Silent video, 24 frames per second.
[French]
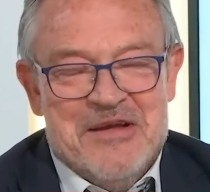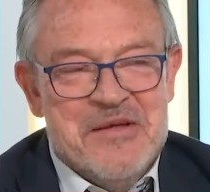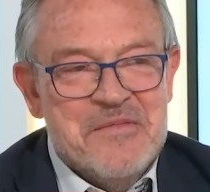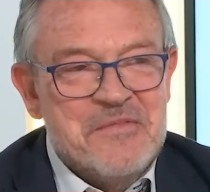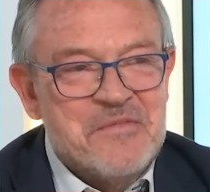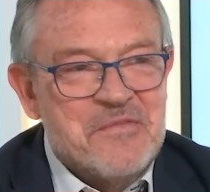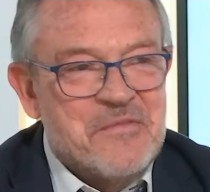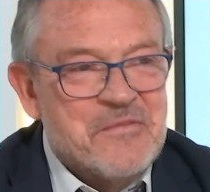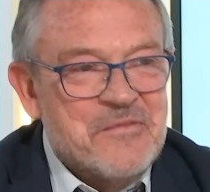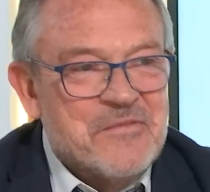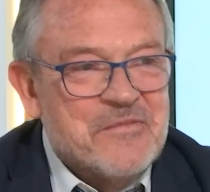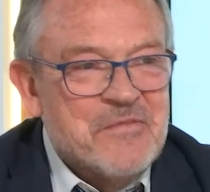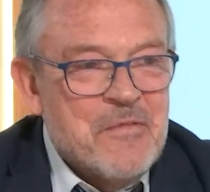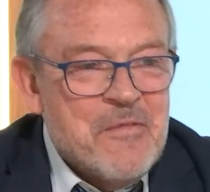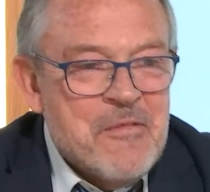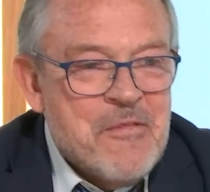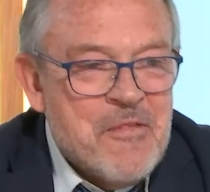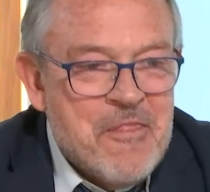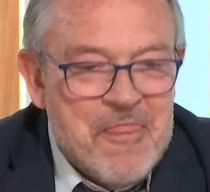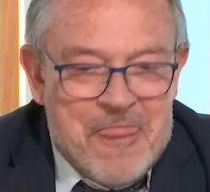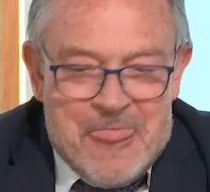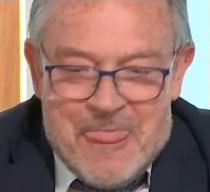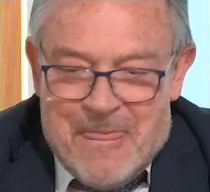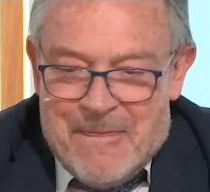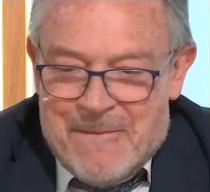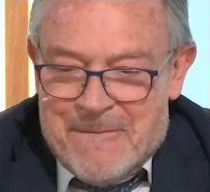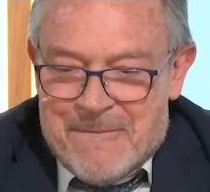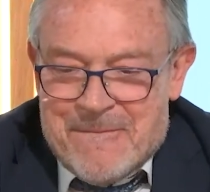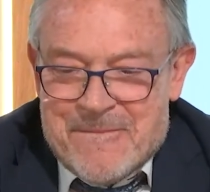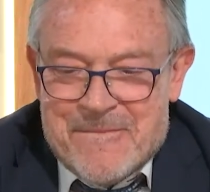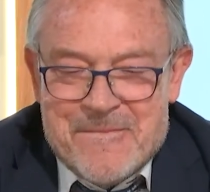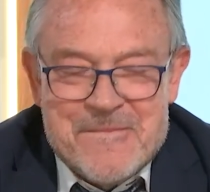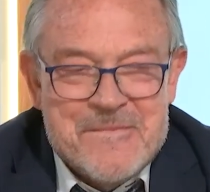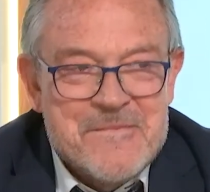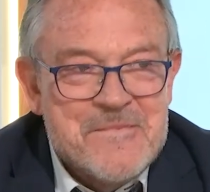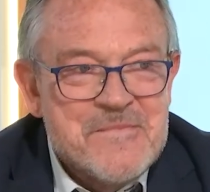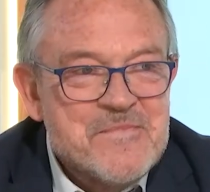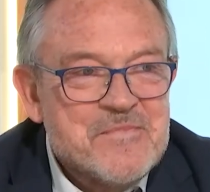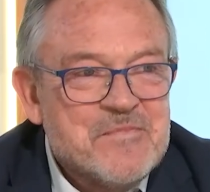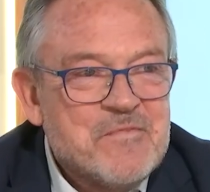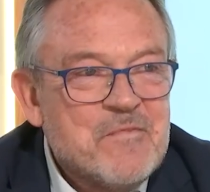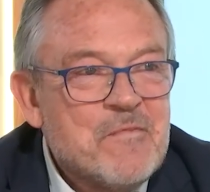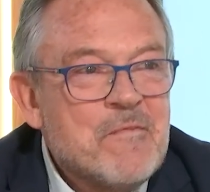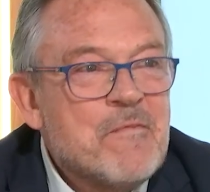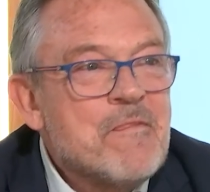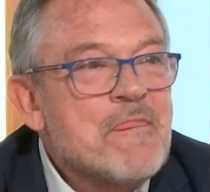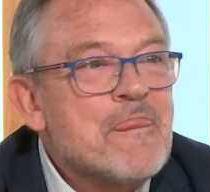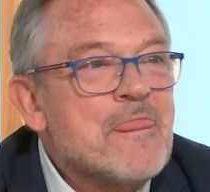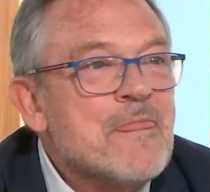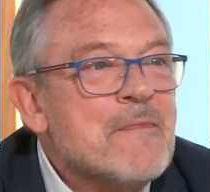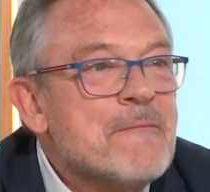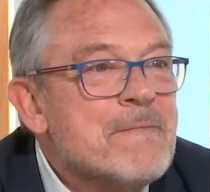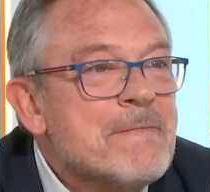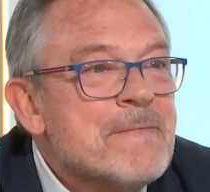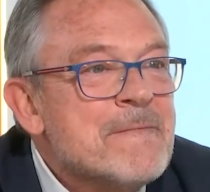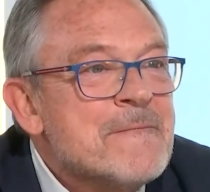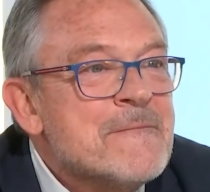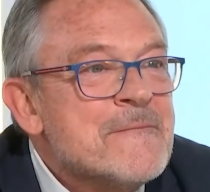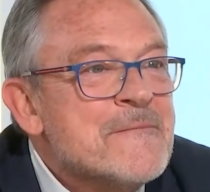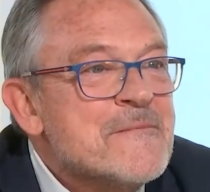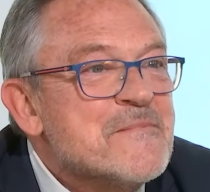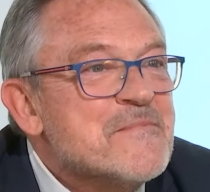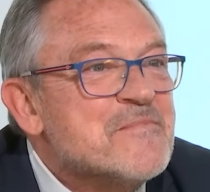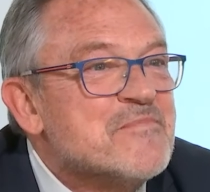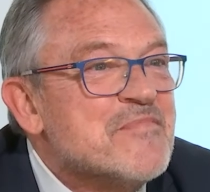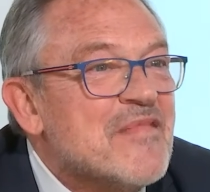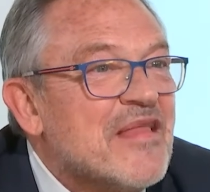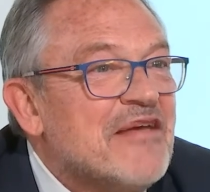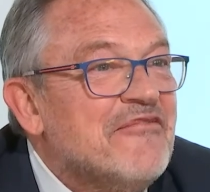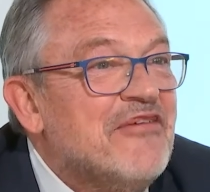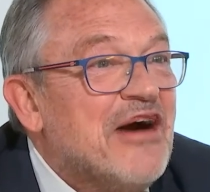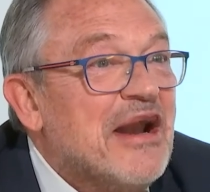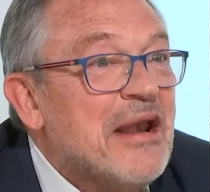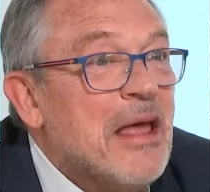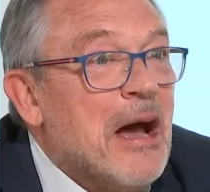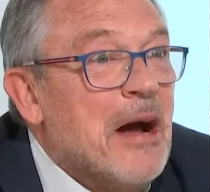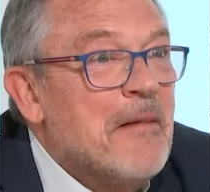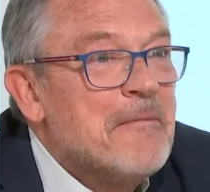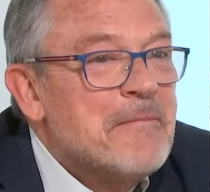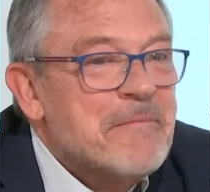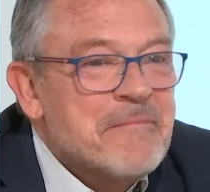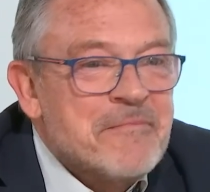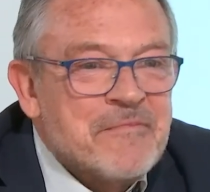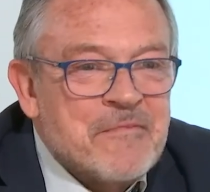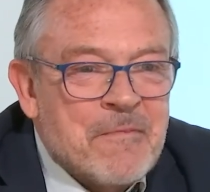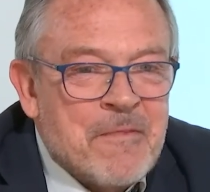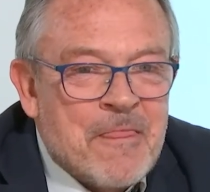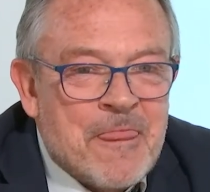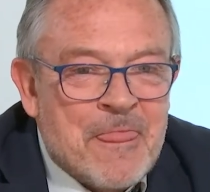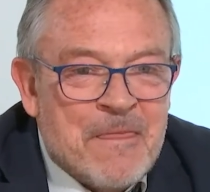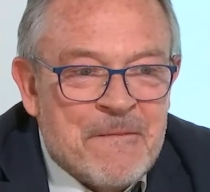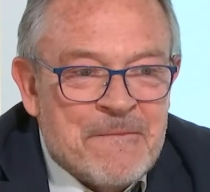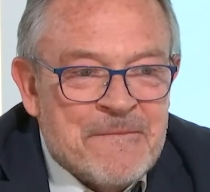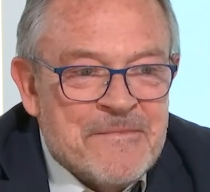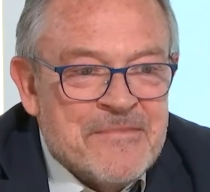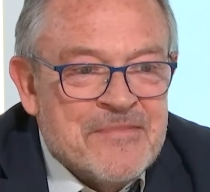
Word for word: Eh bien, euh, on, avance en marchant. Je crois qu'on peut dire ça comme ça.